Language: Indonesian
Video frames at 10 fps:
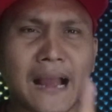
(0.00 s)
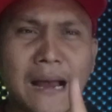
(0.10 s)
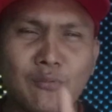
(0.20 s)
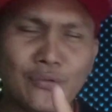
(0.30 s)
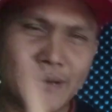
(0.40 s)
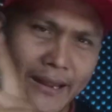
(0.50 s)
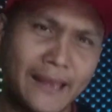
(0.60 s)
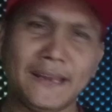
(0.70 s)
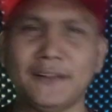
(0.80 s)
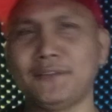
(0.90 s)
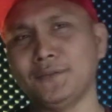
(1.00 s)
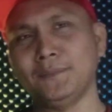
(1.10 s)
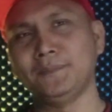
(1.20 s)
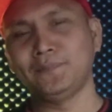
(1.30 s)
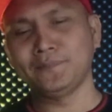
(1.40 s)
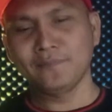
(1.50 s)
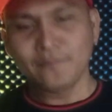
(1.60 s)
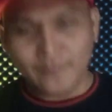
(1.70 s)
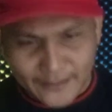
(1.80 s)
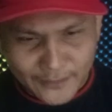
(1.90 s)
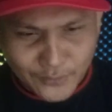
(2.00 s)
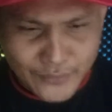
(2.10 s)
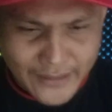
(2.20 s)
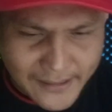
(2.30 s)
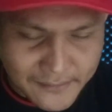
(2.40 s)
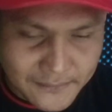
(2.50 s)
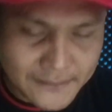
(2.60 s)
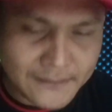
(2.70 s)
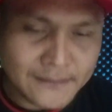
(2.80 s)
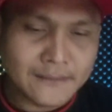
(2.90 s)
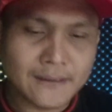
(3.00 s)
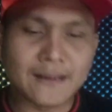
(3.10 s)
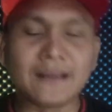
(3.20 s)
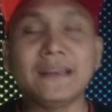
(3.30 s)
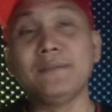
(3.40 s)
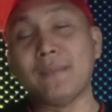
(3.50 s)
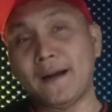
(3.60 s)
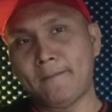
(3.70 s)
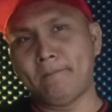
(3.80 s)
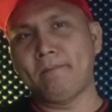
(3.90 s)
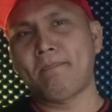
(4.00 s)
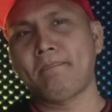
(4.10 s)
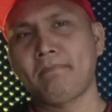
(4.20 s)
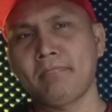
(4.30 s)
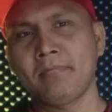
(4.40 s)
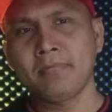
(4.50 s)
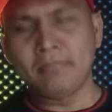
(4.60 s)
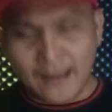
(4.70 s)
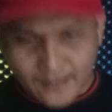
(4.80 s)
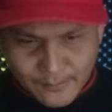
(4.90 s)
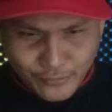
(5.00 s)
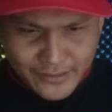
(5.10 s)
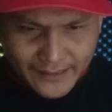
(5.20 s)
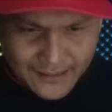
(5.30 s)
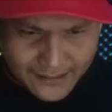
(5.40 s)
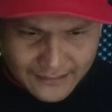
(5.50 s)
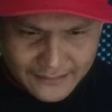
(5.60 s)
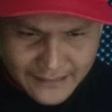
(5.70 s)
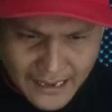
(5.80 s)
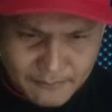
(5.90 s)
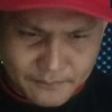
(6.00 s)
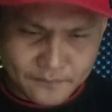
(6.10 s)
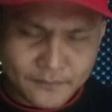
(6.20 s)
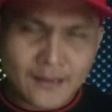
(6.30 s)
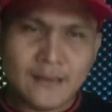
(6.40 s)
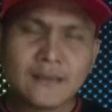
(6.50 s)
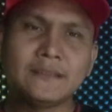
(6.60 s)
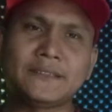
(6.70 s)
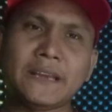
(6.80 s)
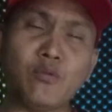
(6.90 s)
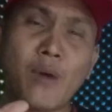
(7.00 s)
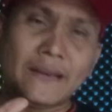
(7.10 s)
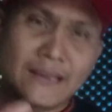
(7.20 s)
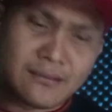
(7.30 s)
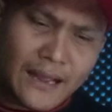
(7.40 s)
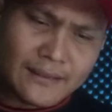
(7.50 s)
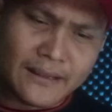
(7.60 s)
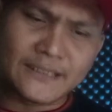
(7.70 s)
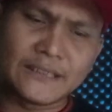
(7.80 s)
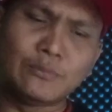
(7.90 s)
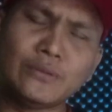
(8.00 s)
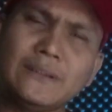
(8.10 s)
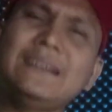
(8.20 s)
kamu dia kayak gitu. Itu yang kelima. Nah kemudian yang keenam. Si wanita tersebut